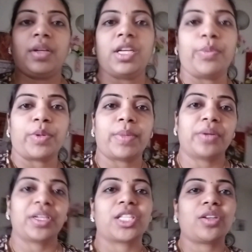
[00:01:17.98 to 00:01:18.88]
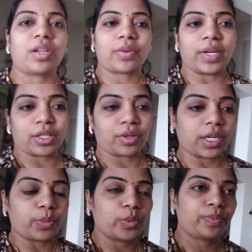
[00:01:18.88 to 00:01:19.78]
ఇప్పుడు మనం కిచెన్లోకి
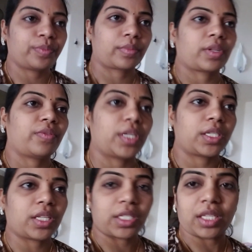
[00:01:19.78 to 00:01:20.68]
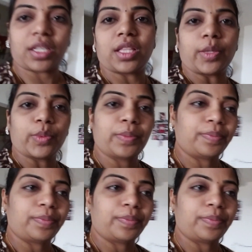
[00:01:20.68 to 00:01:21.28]
వెళ్తున్నాము ఫస్ట్ అది చేసేద్దాము